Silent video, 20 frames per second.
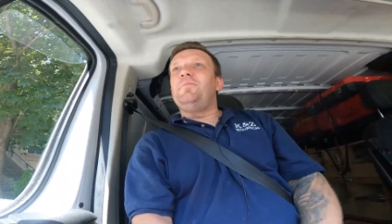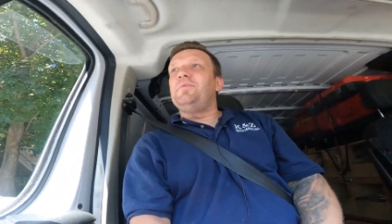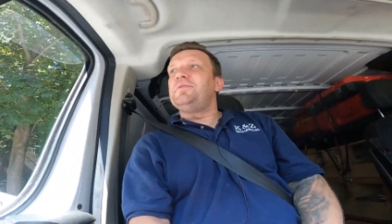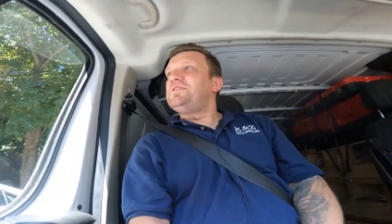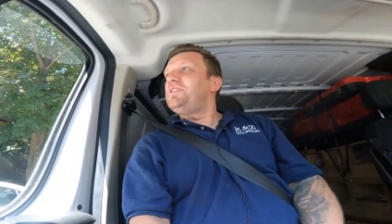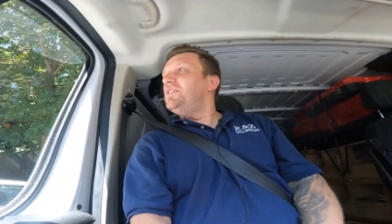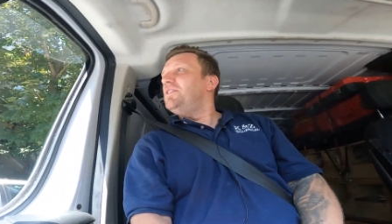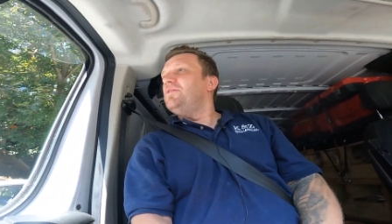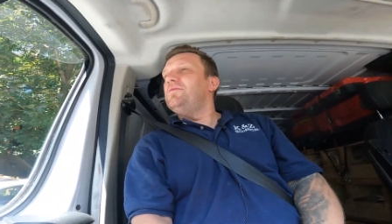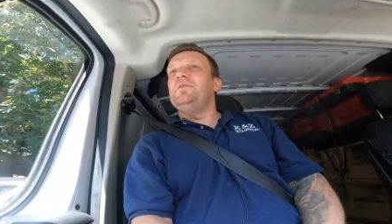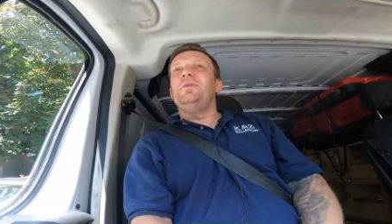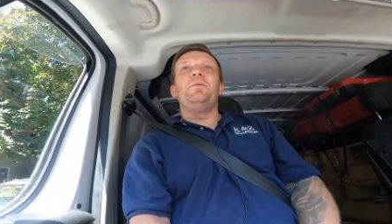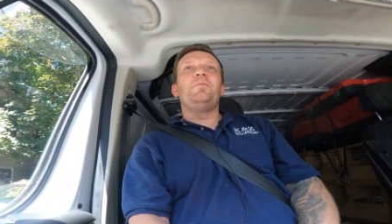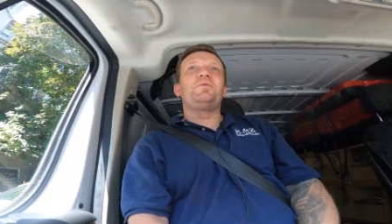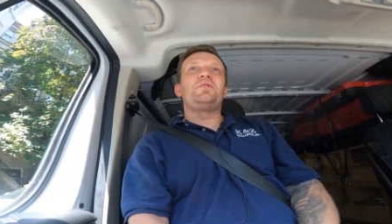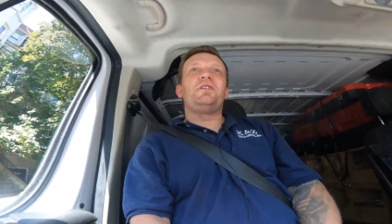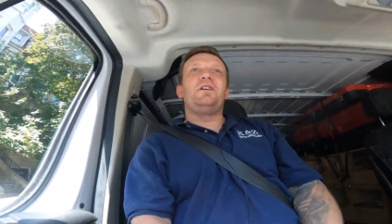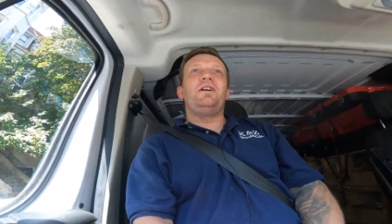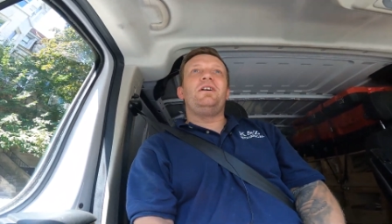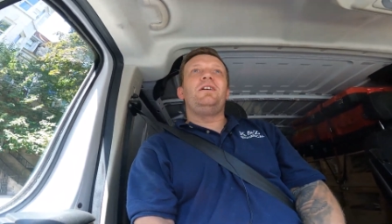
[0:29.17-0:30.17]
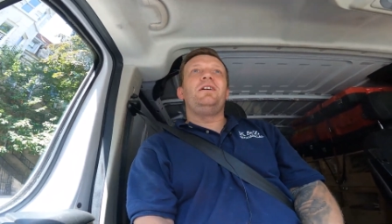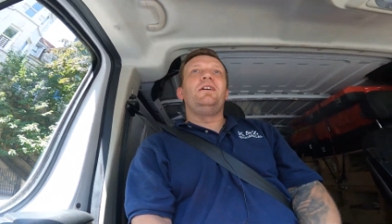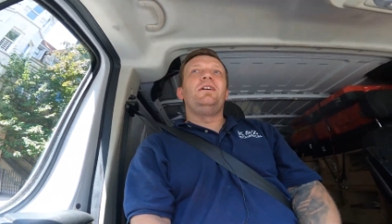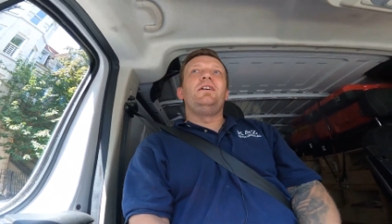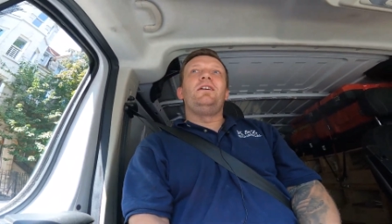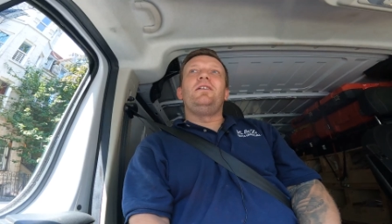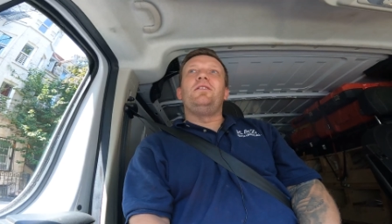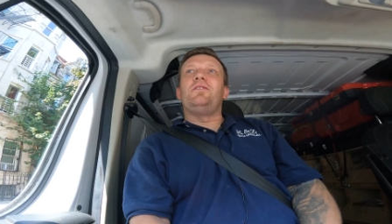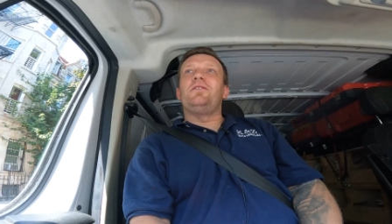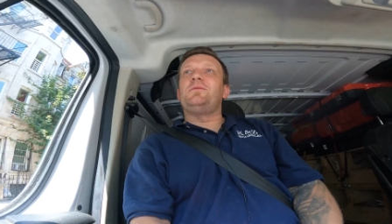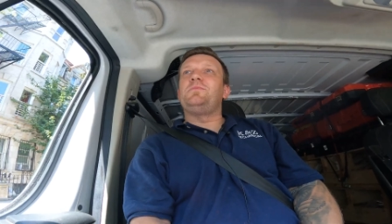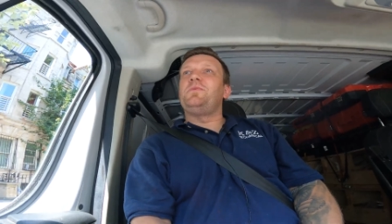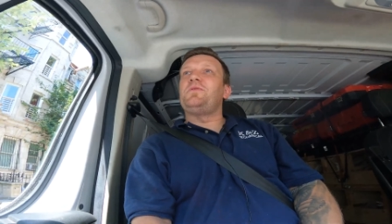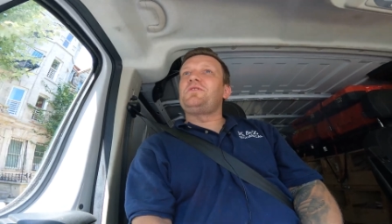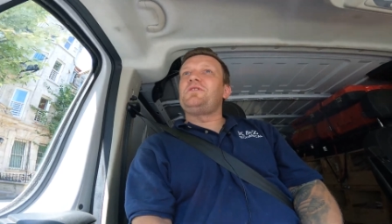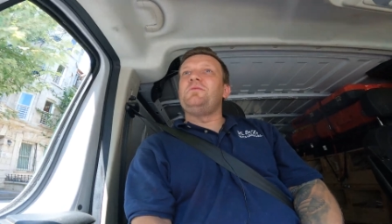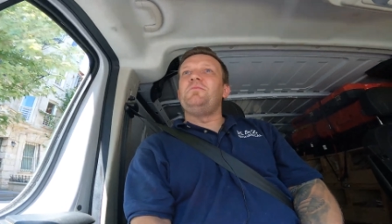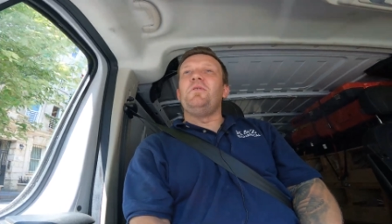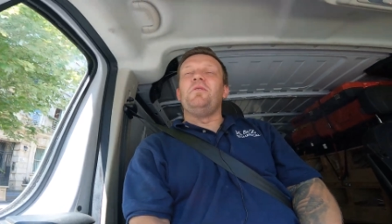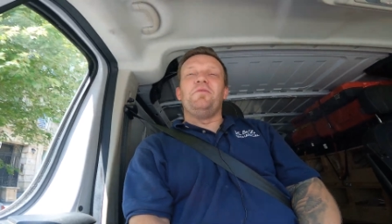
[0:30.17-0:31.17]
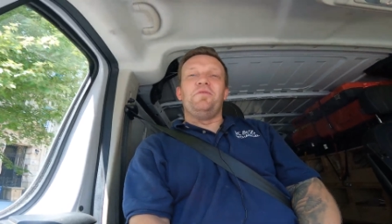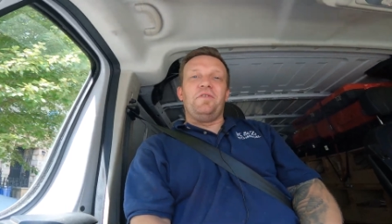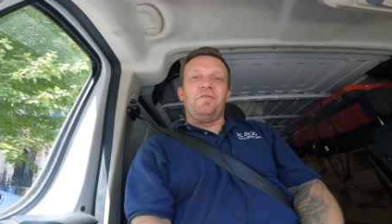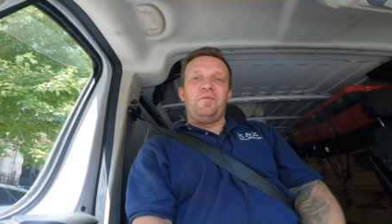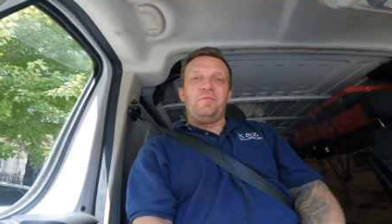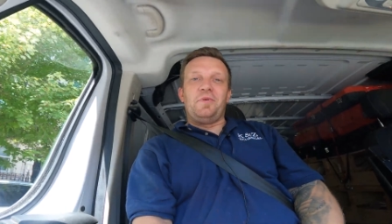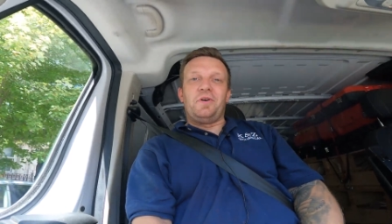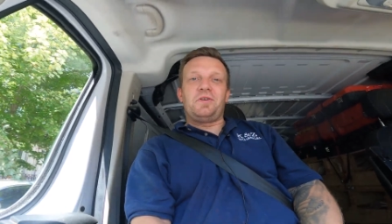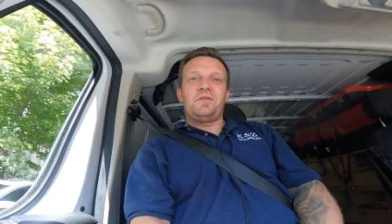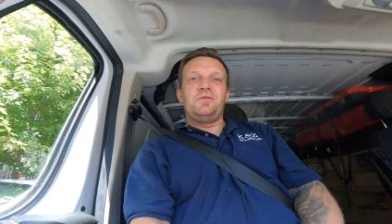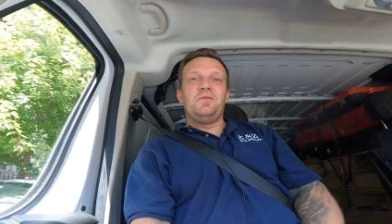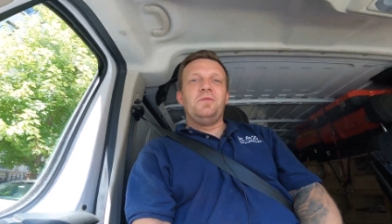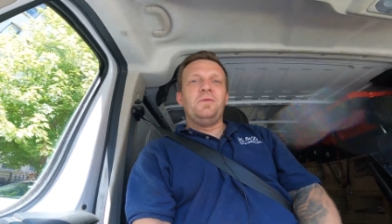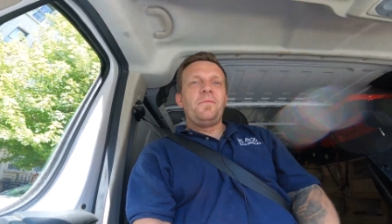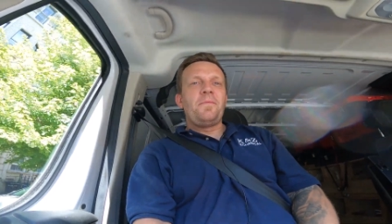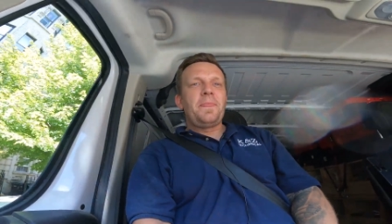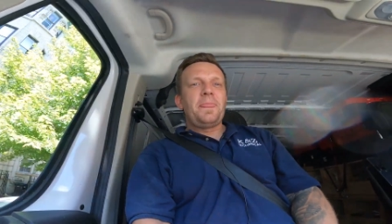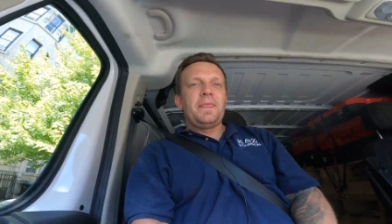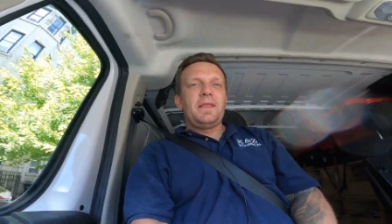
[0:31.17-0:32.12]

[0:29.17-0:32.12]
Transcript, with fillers: postanowiłem, że rozpoczniemy ją w Nowym Jorku.